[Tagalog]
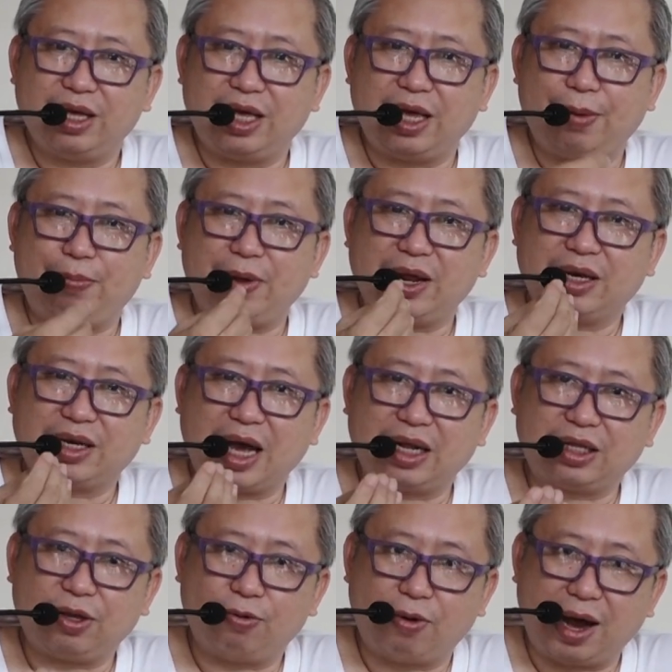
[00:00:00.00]

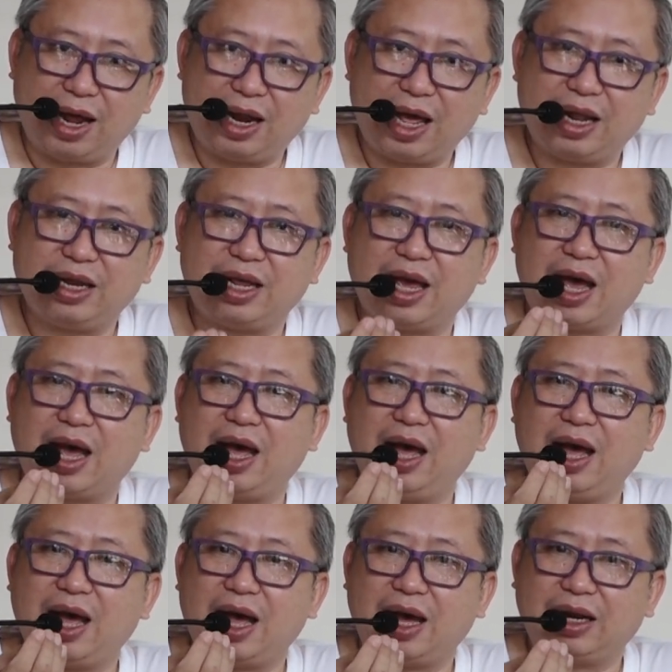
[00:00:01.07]
ipinagkatiwala niya
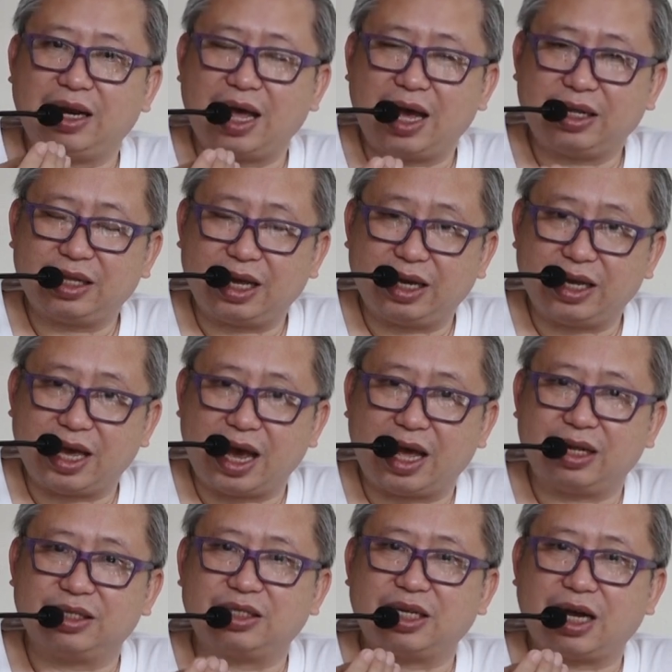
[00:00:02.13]
ang lahat ng
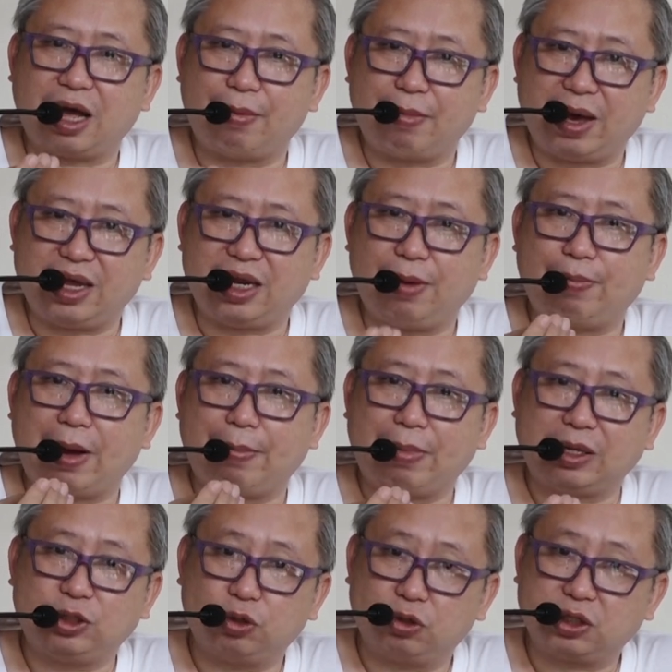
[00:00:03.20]
yan sa kamay ni
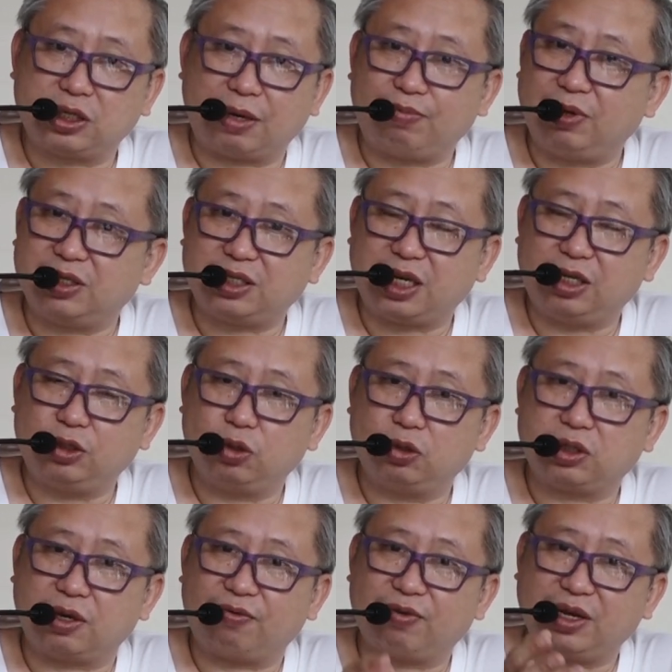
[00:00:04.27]
Papa Joseph, ni Saint
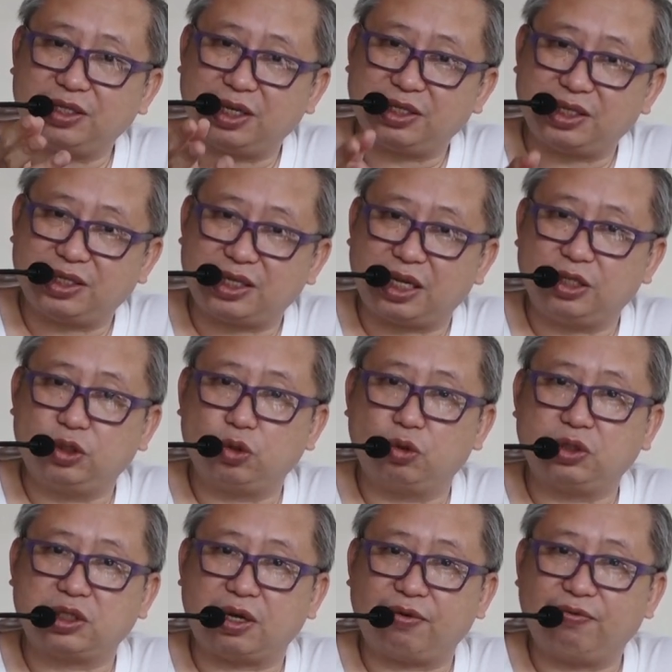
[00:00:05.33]
Joseph, kasi si Saint
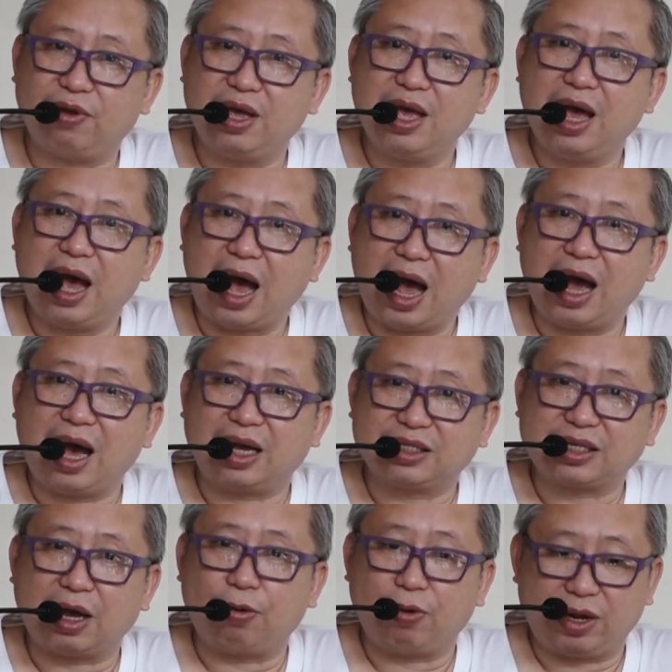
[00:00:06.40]
Joseph ang
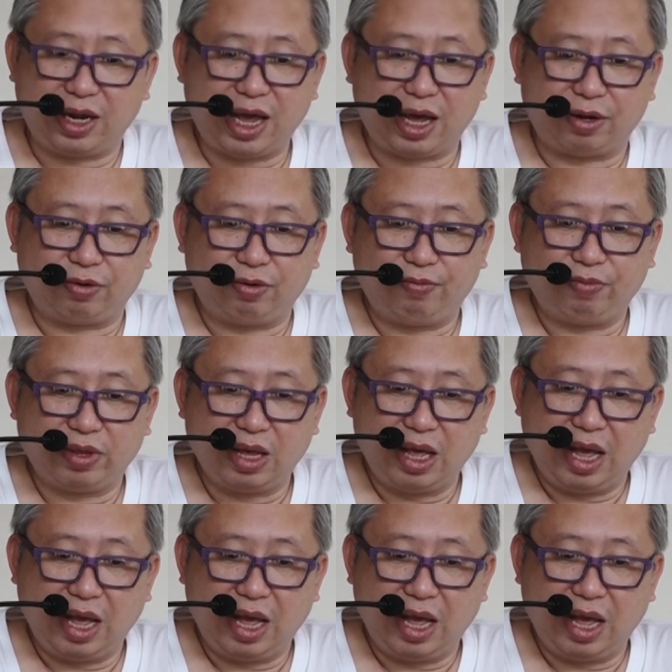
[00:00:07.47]
asawa niya. No?